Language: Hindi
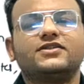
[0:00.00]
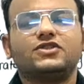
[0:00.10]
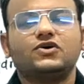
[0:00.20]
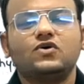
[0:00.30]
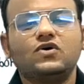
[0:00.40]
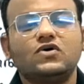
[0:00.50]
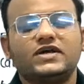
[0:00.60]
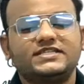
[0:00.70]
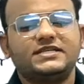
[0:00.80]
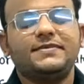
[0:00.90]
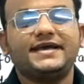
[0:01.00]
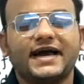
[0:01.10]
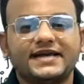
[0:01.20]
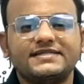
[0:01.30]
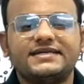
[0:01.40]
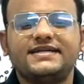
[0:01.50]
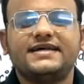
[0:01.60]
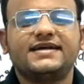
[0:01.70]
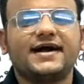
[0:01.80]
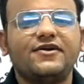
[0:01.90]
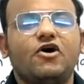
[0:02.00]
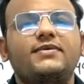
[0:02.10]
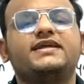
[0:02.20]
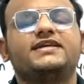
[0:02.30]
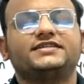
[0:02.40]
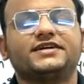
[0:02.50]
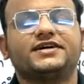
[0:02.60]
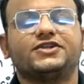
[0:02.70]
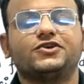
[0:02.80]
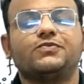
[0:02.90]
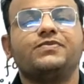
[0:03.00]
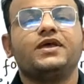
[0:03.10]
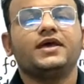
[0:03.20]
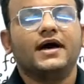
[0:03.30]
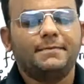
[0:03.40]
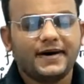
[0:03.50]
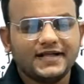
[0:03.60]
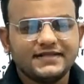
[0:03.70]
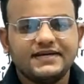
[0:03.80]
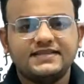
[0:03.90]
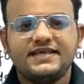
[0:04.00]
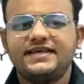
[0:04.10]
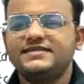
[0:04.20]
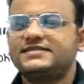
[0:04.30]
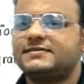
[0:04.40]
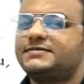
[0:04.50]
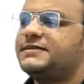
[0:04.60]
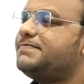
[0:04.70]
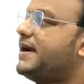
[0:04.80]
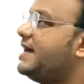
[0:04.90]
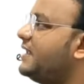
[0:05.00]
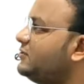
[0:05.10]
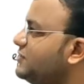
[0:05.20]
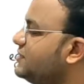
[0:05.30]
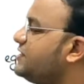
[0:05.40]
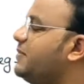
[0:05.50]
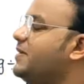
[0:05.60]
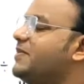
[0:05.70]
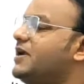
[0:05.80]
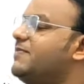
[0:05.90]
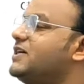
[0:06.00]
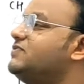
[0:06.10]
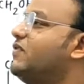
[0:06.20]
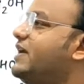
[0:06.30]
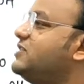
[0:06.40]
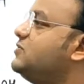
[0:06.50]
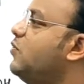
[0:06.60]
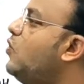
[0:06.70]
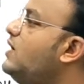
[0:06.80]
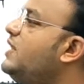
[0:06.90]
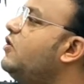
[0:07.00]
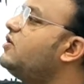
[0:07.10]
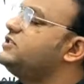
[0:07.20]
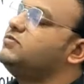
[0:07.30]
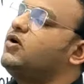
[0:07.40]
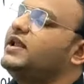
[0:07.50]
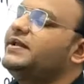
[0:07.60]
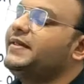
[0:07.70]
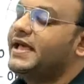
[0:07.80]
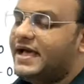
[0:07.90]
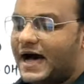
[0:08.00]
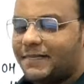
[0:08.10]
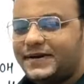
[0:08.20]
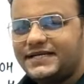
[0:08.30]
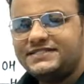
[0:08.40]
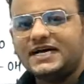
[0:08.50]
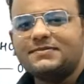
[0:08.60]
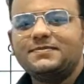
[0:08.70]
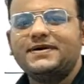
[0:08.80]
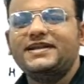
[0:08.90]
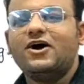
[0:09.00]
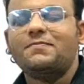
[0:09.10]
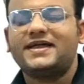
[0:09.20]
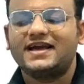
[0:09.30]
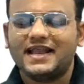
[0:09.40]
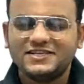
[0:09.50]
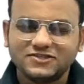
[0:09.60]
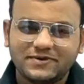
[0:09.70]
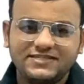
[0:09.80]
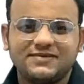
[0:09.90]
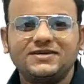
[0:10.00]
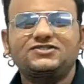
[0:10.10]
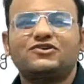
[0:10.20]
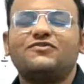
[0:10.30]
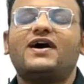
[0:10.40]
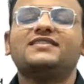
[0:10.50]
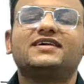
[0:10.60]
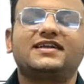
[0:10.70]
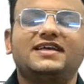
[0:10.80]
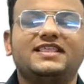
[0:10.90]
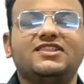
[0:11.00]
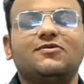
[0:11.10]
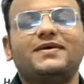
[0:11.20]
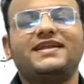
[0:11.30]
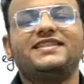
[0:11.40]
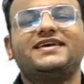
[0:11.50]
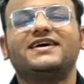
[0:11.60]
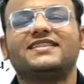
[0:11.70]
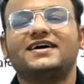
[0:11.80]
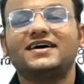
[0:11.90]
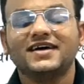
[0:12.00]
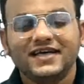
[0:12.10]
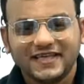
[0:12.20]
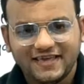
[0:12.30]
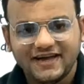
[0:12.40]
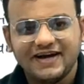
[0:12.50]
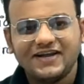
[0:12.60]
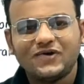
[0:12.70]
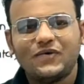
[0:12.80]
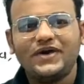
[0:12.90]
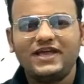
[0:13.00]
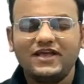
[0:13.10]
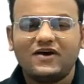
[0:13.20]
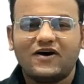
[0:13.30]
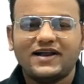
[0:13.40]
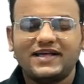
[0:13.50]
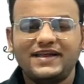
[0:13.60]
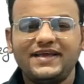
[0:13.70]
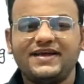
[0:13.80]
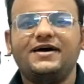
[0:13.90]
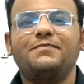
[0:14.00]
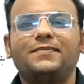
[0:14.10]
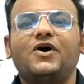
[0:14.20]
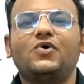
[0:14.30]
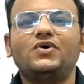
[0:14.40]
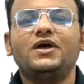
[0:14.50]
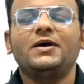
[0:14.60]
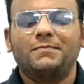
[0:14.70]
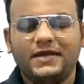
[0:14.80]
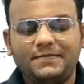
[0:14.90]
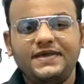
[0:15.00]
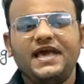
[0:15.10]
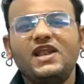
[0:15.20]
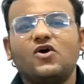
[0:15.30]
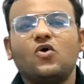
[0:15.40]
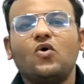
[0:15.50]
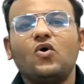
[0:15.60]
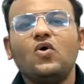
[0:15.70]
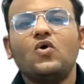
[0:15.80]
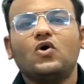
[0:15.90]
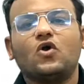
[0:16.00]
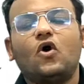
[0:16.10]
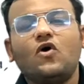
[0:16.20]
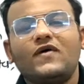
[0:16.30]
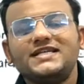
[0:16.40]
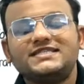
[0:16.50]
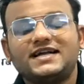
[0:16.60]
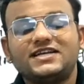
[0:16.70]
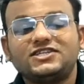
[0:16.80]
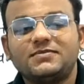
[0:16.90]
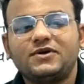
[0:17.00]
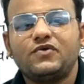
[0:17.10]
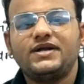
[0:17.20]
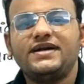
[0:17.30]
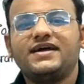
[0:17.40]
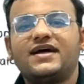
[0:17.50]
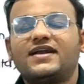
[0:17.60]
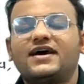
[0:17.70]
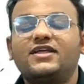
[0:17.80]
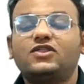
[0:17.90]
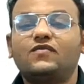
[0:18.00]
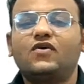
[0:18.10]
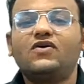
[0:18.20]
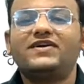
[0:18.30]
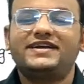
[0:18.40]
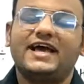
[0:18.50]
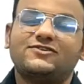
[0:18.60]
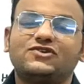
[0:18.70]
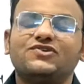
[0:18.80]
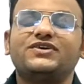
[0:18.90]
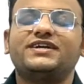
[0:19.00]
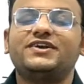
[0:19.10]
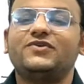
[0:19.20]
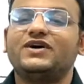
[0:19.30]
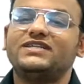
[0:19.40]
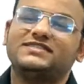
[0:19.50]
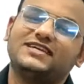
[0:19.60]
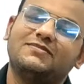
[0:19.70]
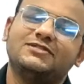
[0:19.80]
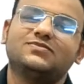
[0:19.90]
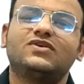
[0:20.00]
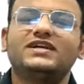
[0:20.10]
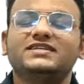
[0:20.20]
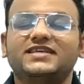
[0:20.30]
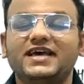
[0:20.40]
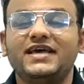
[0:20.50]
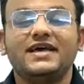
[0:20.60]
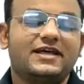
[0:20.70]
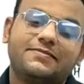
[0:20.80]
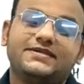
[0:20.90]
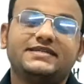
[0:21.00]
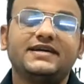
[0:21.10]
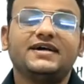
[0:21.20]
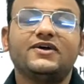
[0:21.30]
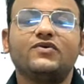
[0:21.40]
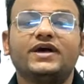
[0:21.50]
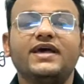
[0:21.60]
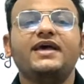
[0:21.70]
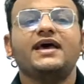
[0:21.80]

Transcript: करते हो किसी भी कायरल सेंटर का नॉमन करते हो अब बात करते हैं कि सबसे पहला जो सिस्टम है हमारे पास वो है स्मॉल डी और स्मॉल एल आपने जब अपन ने ऑप्टिकल आइसोमेरिज्म की शुरुआत करी थी तो अपन ने देखा था कि अगर कोई ऑर्गेनिक कंपाउंड पीपीएल को क्लॉकवाइज डायरेक्शन में रोटेट कर रहा है तो वो डेक्सोरेटरी होगा जिसे आप स्मॉल डी से रिप्रेजेंट करोगे